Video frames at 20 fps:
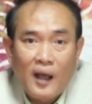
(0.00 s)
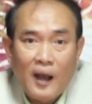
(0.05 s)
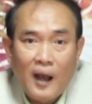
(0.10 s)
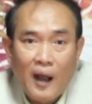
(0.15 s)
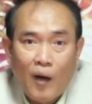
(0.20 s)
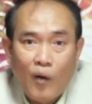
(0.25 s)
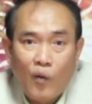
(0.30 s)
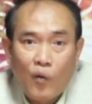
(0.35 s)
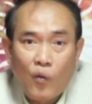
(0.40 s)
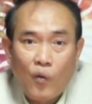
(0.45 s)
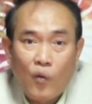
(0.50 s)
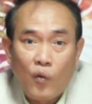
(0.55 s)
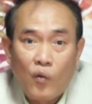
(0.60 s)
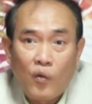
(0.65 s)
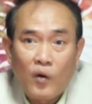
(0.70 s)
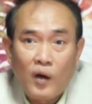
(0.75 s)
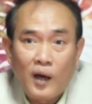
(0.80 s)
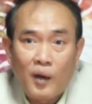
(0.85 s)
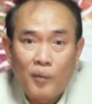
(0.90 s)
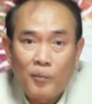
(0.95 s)
เรา
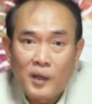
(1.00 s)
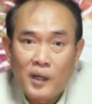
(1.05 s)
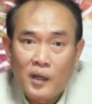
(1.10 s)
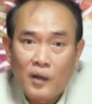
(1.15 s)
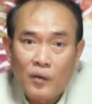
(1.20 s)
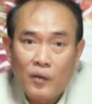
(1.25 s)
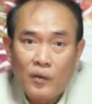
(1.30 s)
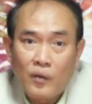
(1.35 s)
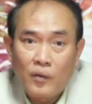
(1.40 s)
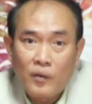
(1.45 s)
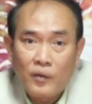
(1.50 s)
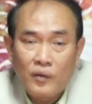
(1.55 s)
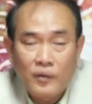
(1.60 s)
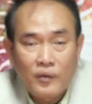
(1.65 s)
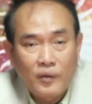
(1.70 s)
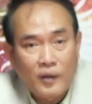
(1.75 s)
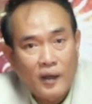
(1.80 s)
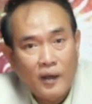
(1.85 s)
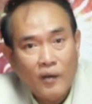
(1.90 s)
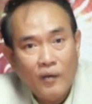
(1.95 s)
มี
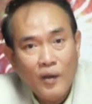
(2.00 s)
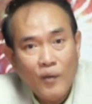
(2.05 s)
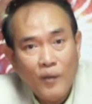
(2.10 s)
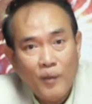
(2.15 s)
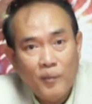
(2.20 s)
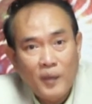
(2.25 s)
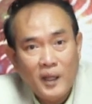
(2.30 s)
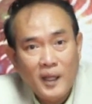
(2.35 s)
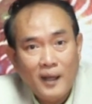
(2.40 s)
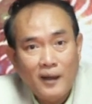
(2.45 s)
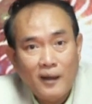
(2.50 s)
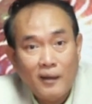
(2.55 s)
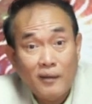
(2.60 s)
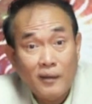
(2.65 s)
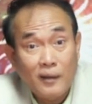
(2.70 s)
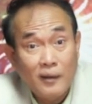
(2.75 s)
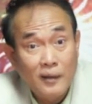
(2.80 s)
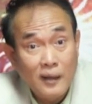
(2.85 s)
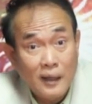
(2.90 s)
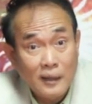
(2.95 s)
เขาเรียกว่าไม่ใช่หนัง
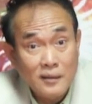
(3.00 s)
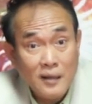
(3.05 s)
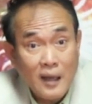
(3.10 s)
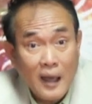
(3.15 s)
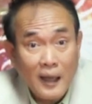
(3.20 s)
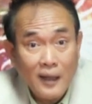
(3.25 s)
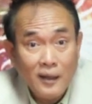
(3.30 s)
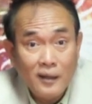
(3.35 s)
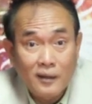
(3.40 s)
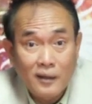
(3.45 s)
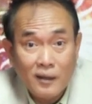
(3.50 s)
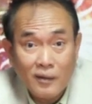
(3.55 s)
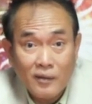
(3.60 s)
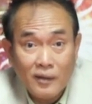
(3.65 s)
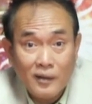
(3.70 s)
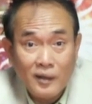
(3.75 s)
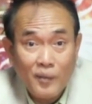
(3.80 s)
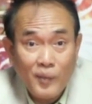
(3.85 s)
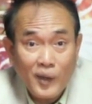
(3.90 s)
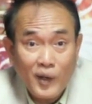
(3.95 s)
สือเหลือใช้หรือหนัง
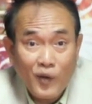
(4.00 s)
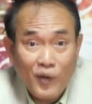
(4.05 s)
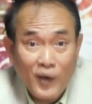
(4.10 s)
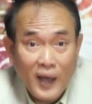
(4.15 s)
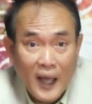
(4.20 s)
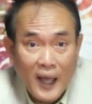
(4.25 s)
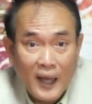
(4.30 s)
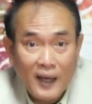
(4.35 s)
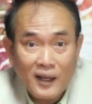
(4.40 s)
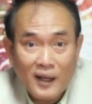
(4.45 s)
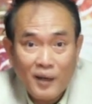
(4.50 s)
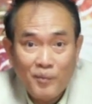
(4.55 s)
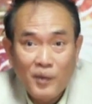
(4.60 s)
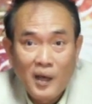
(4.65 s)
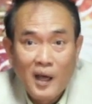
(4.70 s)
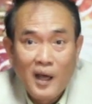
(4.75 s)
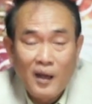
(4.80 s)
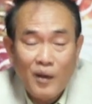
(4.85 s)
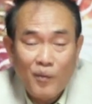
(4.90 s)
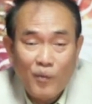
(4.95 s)
สือที่ไม่ต้องการนะครับ
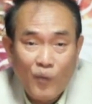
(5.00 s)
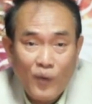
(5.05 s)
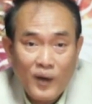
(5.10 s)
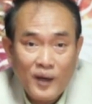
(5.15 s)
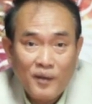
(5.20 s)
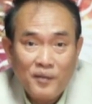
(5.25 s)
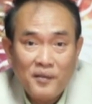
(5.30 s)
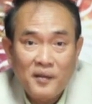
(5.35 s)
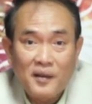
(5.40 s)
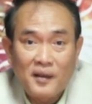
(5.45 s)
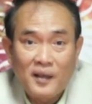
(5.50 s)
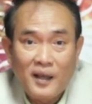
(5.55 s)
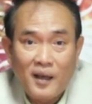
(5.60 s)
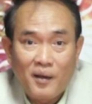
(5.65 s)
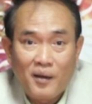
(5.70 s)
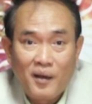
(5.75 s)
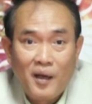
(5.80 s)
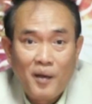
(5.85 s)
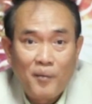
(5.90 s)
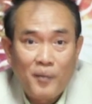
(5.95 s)
ผมว่าหนังสือเนี่ย
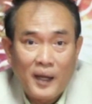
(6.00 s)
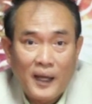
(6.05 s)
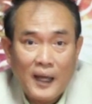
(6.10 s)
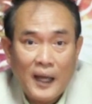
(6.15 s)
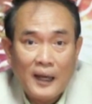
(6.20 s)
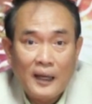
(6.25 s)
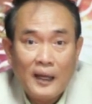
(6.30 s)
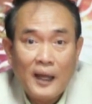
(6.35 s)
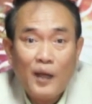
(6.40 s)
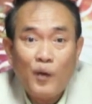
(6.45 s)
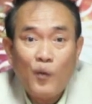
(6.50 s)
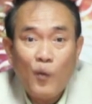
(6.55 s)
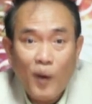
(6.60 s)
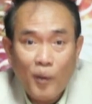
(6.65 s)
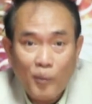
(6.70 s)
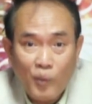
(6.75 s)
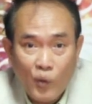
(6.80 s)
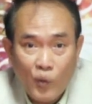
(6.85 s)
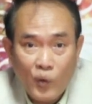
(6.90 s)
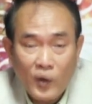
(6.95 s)
เป็นการที่ให้ควา
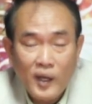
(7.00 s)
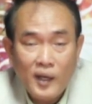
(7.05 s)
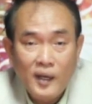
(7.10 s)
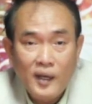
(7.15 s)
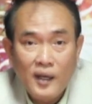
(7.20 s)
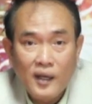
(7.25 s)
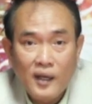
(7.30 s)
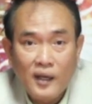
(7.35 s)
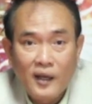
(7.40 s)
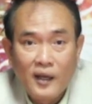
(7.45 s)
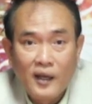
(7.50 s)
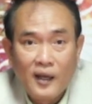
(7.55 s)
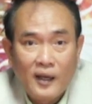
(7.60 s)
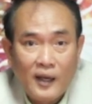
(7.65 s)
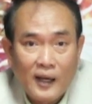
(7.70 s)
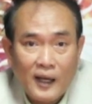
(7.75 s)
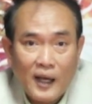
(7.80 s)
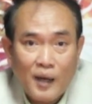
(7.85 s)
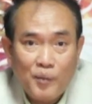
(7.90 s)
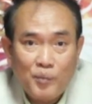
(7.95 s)
มรู้ที่ดี
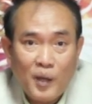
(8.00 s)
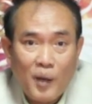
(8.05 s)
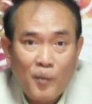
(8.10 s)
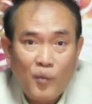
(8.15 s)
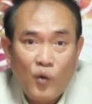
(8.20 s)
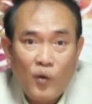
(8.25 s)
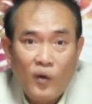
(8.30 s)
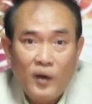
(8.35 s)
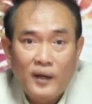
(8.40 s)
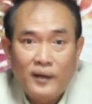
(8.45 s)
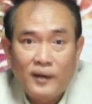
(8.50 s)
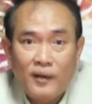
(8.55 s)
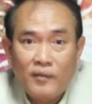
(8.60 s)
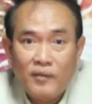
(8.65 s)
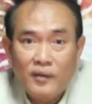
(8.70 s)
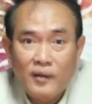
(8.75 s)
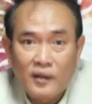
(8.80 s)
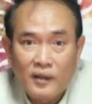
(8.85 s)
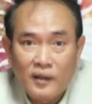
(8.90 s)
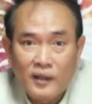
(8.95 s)
นะครับทำบุญเรื่องหนัง
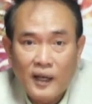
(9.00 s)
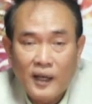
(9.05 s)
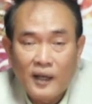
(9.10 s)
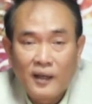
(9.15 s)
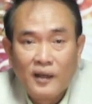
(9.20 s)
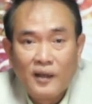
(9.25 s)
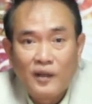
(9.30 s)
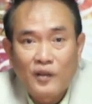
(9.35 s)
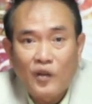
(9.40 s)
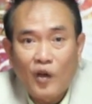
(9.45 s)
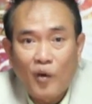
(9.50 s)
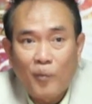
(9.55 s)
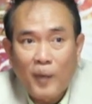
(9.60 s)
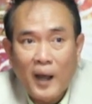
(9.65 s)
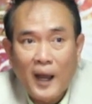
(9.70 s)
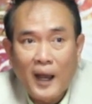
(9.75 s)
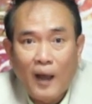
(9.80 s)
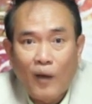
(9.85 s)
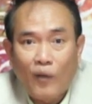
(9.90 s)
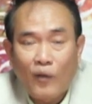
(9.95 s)
สือเนี่ยต่อไป
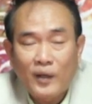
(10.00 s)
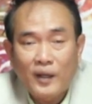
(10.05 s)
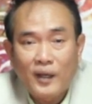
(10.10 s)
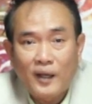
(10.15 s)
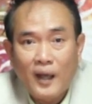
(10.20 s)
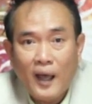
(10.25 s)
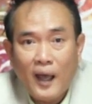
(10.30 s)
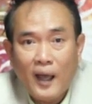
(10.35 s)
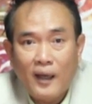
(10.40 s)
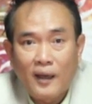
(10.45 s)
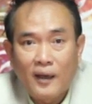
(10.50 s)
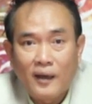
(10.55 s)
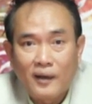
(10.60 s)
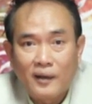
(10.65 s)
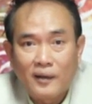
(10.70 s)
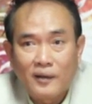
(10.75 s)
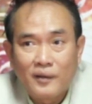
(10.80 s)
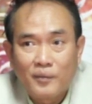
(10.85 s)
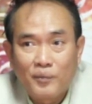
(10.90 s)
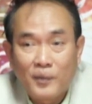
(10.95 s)
เราก็จะได้
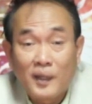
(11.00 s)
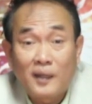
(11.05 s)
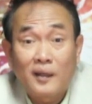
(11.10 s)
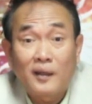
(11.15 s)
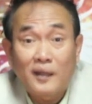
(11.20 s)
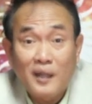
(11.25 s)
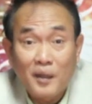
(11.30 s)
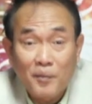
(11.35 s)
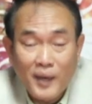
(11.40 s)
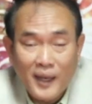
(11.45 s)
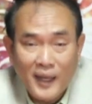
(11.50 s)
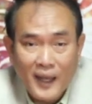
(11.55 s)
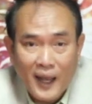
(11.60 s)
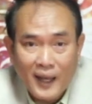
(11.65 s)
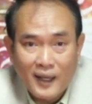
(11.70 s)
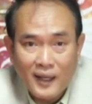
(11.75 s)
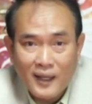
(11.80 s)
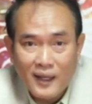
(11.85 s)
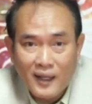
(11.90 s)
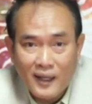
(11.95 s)
มีสติปัญญา
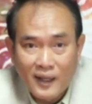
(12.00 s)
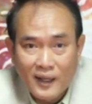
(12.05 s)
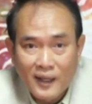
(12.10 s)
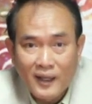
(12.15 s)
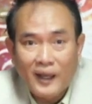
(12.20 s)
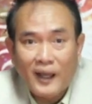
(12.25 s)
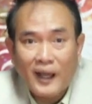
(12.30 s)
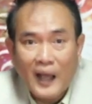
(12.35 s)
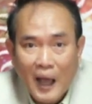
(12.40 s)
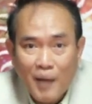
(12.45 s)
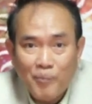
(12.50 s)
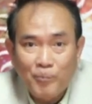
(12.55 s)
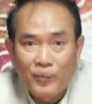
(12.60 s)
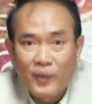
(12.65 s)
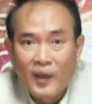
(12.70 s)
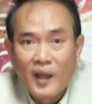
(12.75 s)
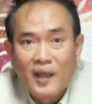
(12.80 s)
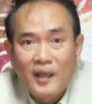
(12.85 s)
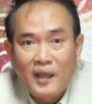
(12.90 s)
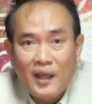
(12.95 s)
ที่ดีนะครับ
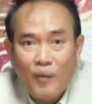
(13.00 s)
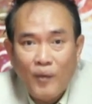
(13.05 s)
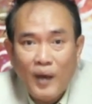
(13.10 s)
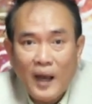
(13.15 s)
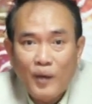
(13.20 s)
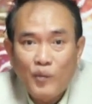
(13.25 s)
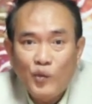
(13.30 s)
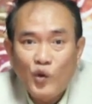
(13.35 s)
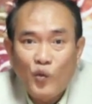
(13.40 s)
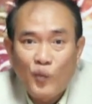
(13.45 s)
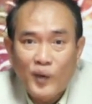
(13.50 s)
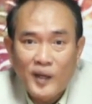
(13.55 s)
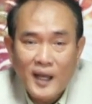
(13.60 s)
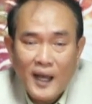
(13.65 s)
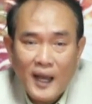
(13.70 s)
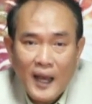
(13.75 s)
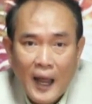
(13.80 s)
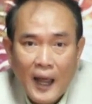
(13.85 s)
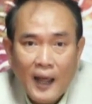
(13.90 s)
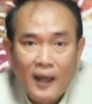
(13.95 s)
เวลาท่านผู้ชมมาเย
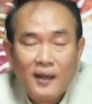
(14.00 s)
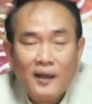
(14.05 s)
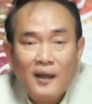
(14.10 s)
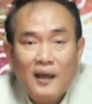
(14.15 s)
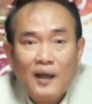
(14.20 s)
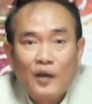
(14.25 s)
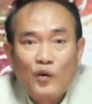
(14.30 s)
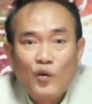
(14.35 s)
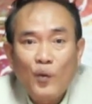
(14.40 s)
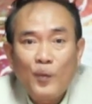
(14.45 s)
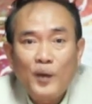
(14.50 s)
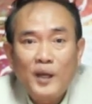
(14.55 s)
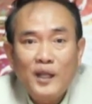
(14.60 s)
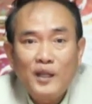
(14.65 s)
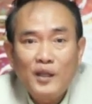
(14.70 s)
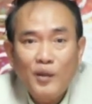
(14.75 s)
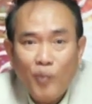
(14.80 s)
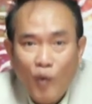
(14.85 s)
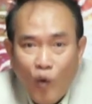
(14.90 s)
อะแล้วเมื่อวันที่